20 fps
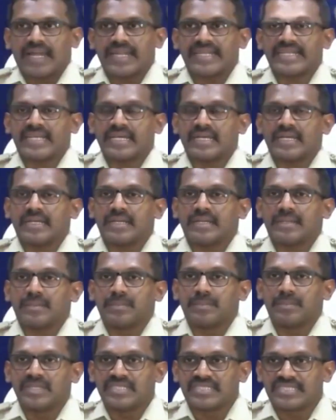ఆయన
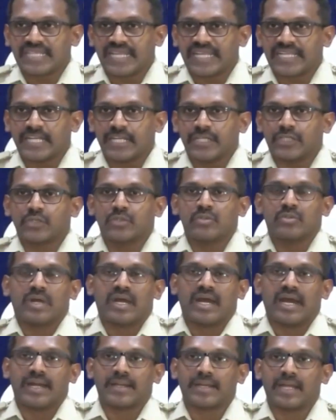మిస్ అయినట్టు
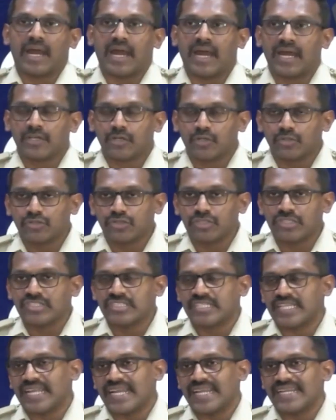ఆ రోజు
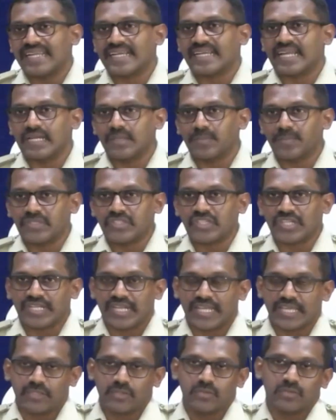నుంచి ఆయన
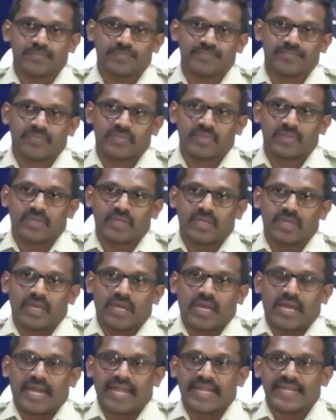కనిపించట్లేదు
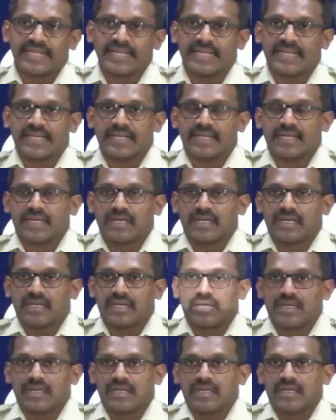ఆయన
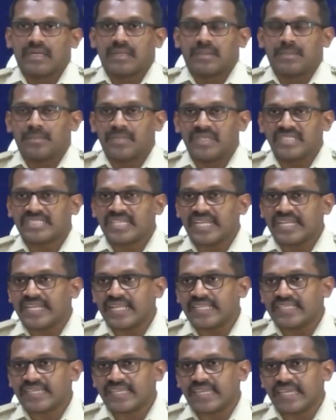మిస్
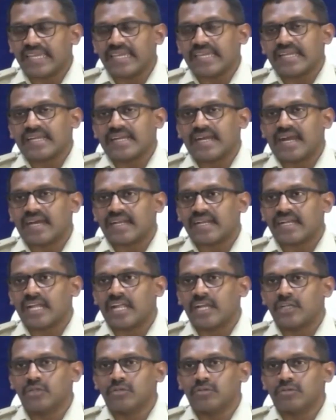అయినదికి
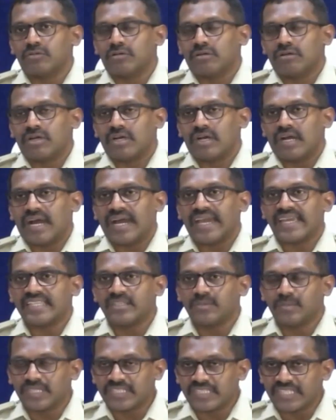కారణాలు
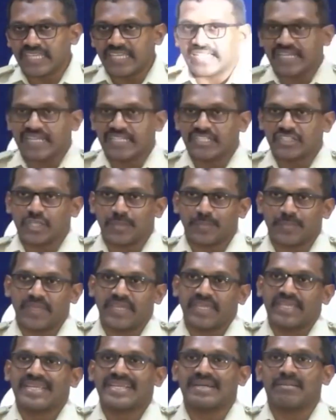ఐదు మంది అని
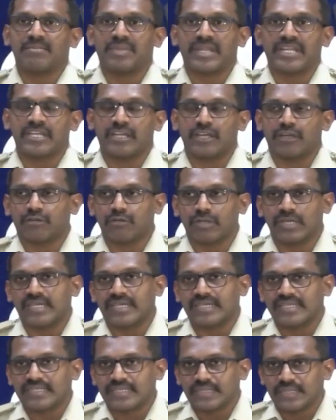చెప్పి కంప్లైంట్లో కూడా
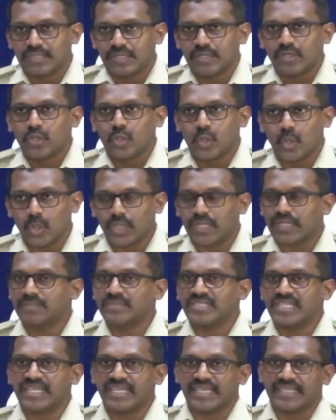
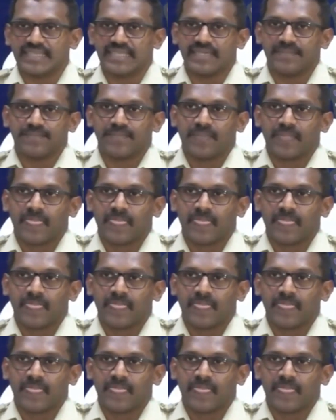కోరడం జరిగింది